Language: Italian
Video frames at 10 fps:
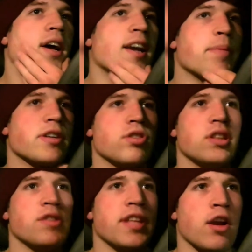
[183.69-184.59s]
le persone
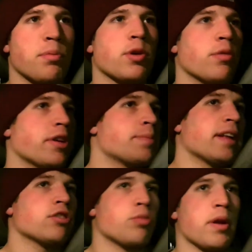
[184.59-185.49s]
ti vedranno più come
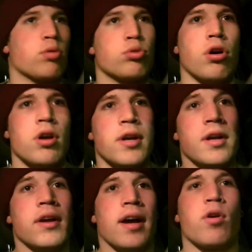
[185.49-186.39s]
rispetto
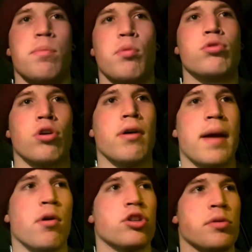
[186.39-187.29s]
soprattutto quel punto
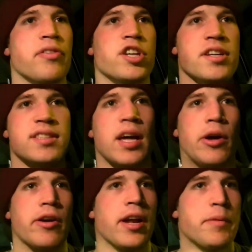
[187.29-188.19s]
è molto più facile
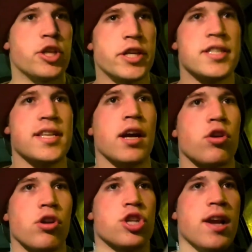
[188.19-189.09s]
instaurare un'amicizia,
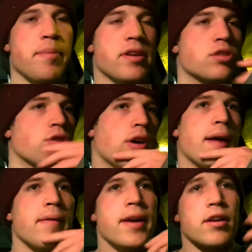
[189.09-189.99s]
conoscere la persona,